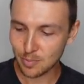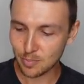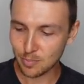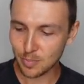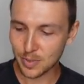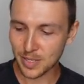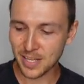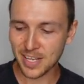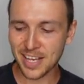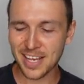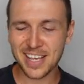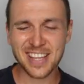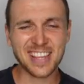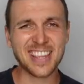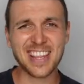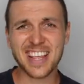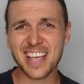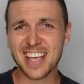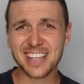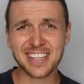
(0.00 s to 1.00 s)
мне
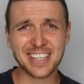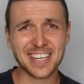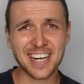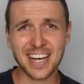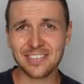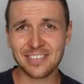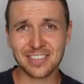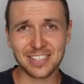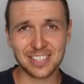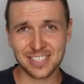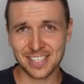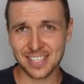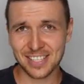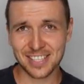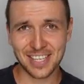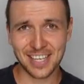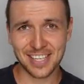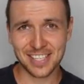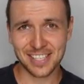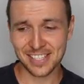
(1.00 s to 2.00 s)
не нравился
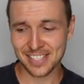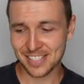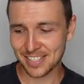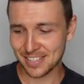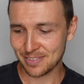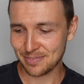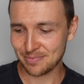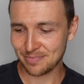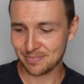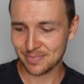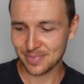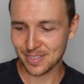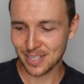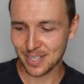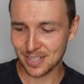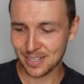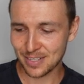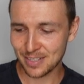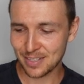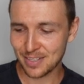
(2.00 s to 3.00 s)
теннис,
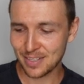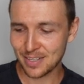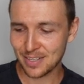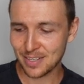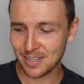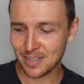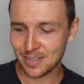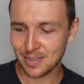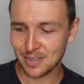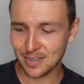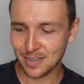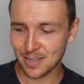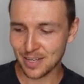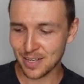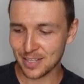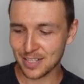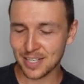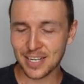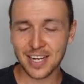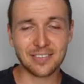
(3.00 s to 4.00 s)
да,
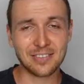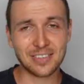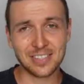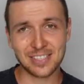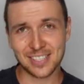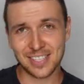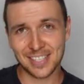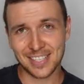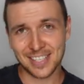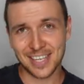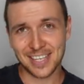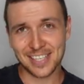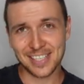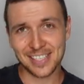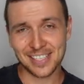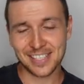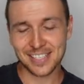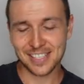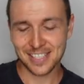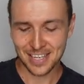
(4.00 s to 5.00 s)
не нравился
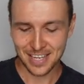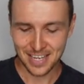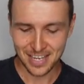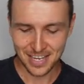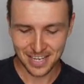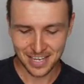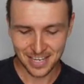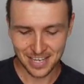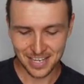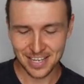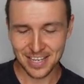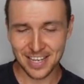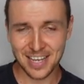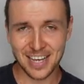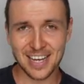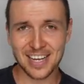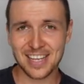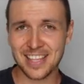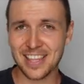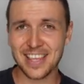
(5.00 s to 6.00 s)
теннис, и
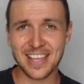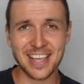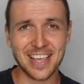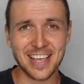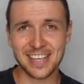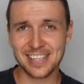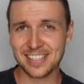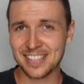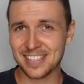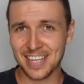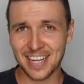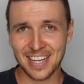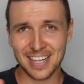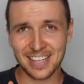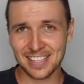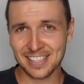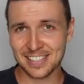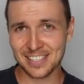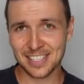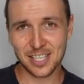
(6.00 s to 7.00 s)
я не
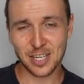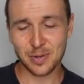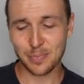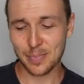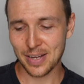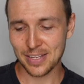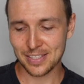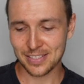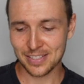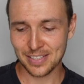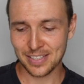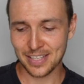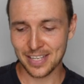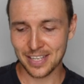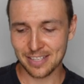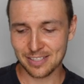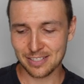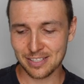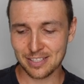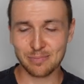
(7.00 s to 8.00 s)
стал заниматься
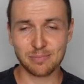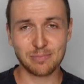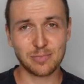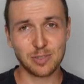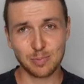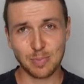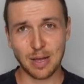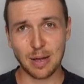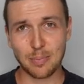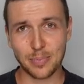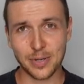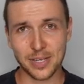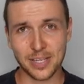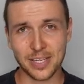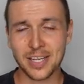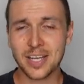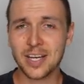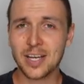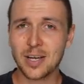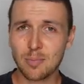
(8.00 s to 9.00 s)
теннисом с папой.
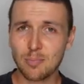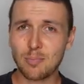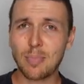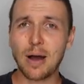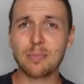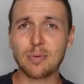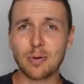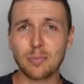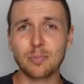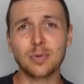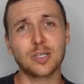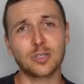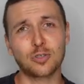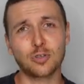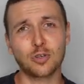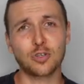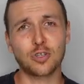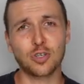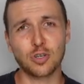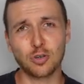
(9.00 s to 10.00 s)
Папа был
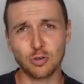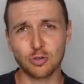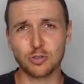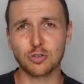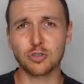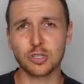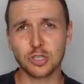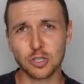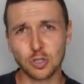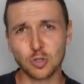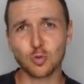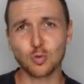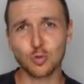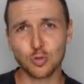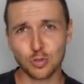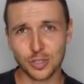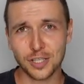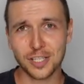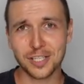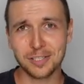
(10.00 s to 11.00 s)
тоже очень
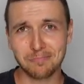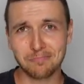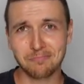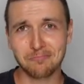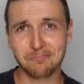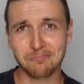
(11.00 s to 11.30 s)
грустный.